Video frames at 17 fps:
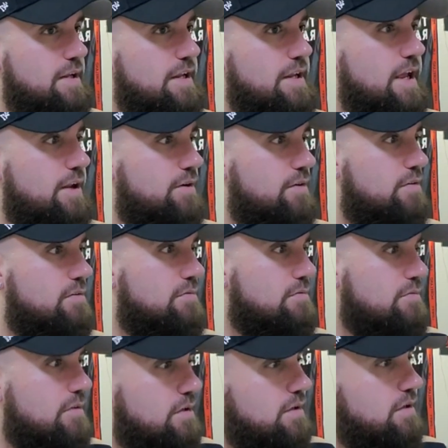en enero.
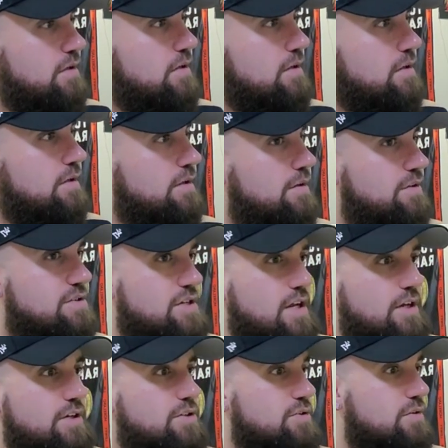No
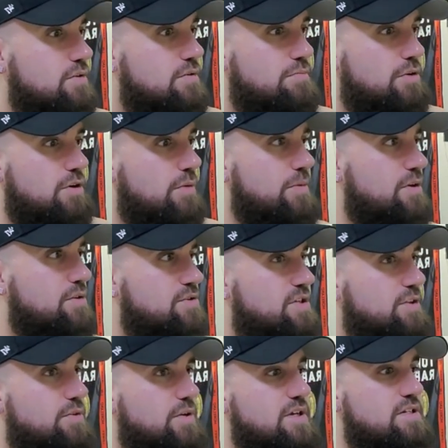sé, yo por lo menos
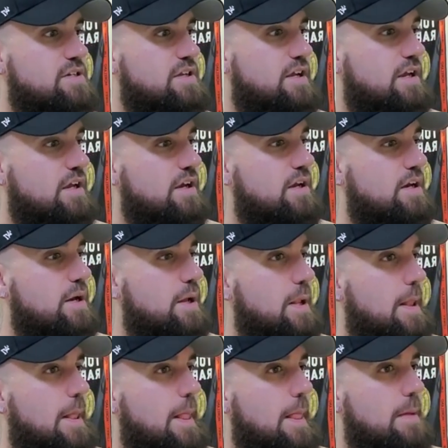siento así.
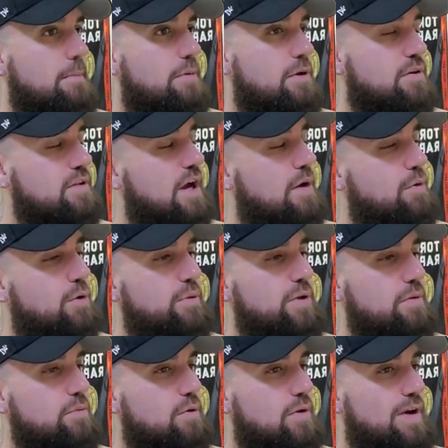Pero
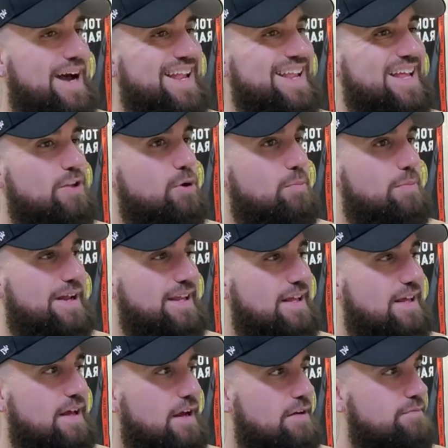volvimos a la
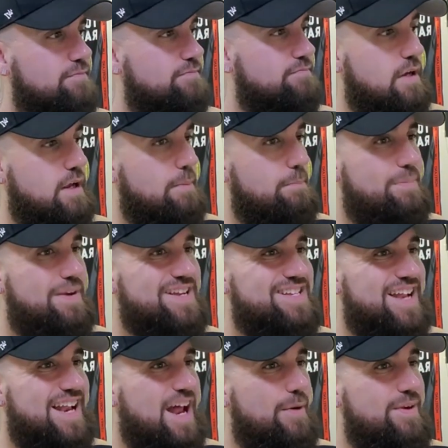normalidad.
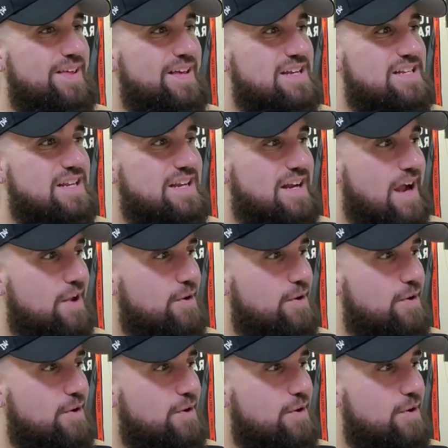Empieza la vida sin